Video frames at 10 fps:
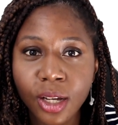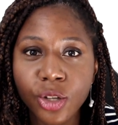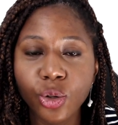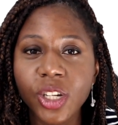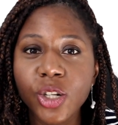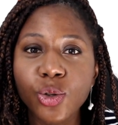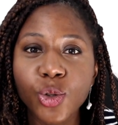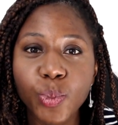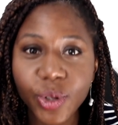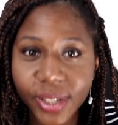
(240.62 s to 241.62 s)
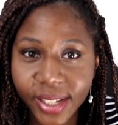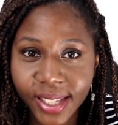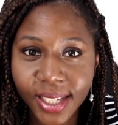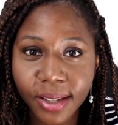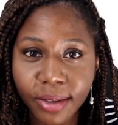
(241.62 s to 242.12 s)
sur des choses
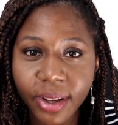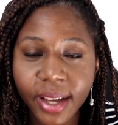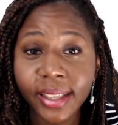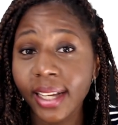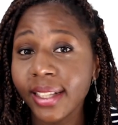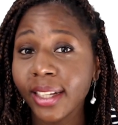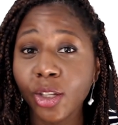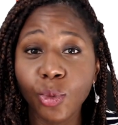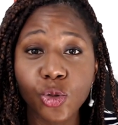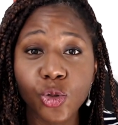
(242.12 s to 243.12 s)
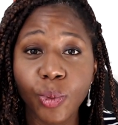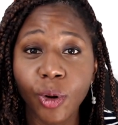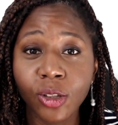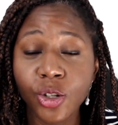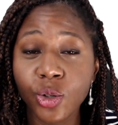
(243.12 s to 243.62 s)
positives. Très certainement, tu prends
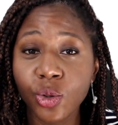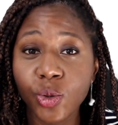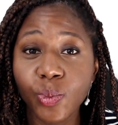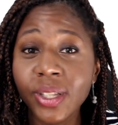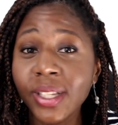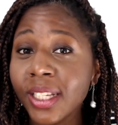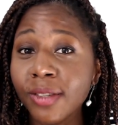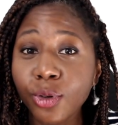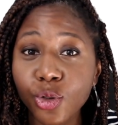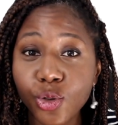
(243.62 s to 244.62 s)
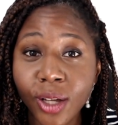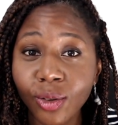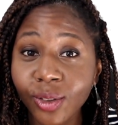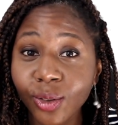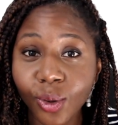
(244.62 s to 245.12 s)
des choses positives que tu as
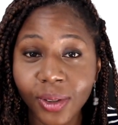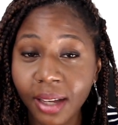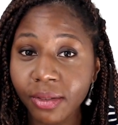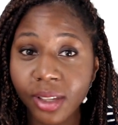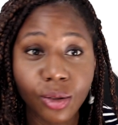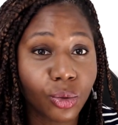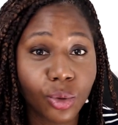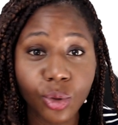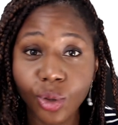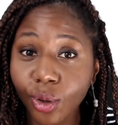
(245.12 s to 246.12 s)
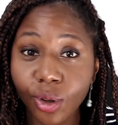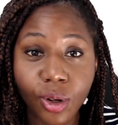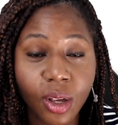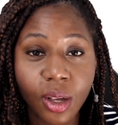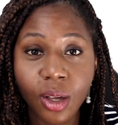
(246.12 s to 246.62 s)
dans, ta vie, dans d'autres,
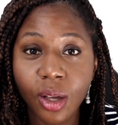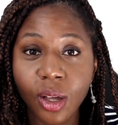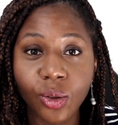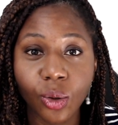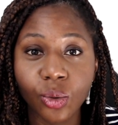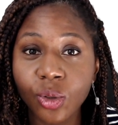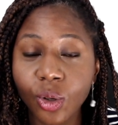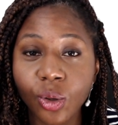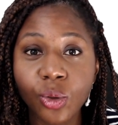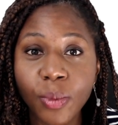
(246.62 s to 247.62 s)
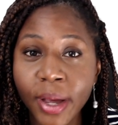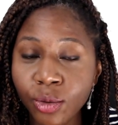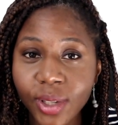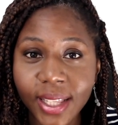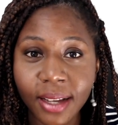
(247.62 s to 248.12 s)
dans d'autres domaines de
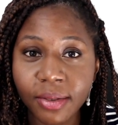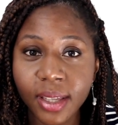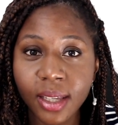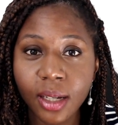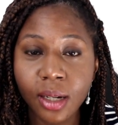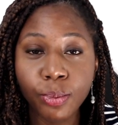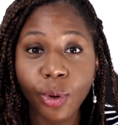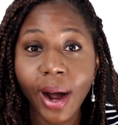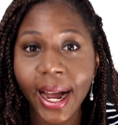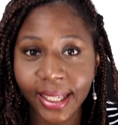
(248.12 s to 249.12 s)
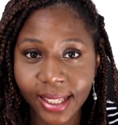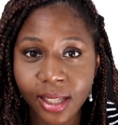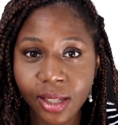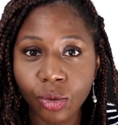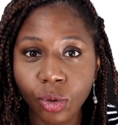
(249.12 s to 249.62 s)
ta vie pour
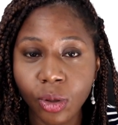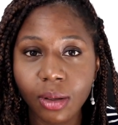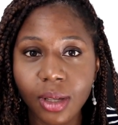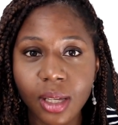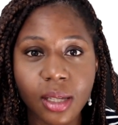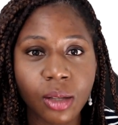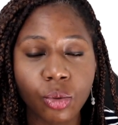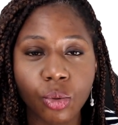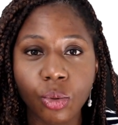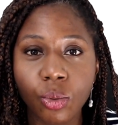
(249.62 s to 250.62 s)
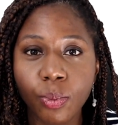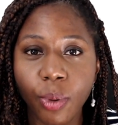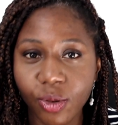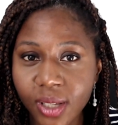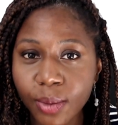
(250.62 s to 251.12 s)
acquises. Donc, essaye de
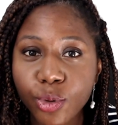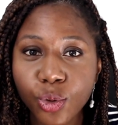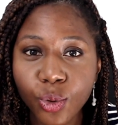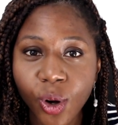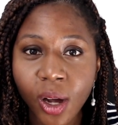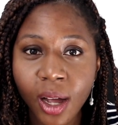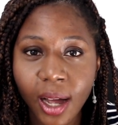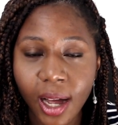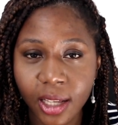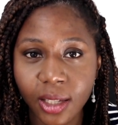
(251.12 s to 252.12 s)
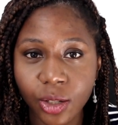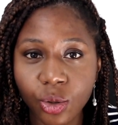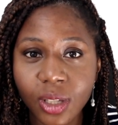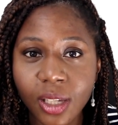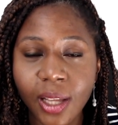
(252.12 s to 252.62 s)
penser plutôt à ces choses
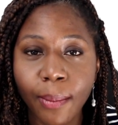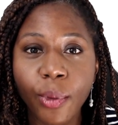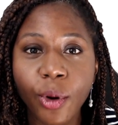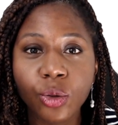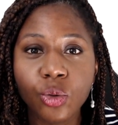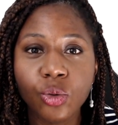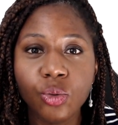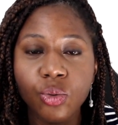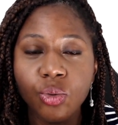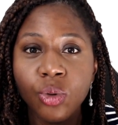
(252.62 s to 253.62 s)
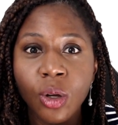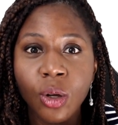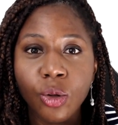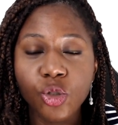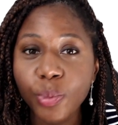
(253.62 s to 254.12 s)
qui t'apportent du,
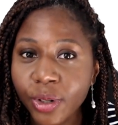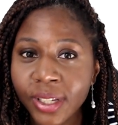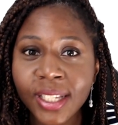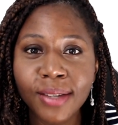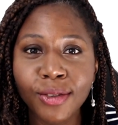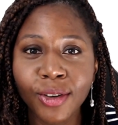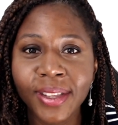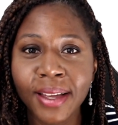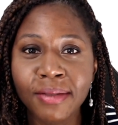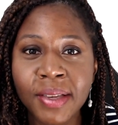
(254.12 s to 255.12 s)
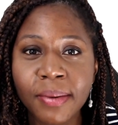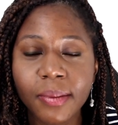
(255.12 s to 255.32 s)
du positif dans ta vie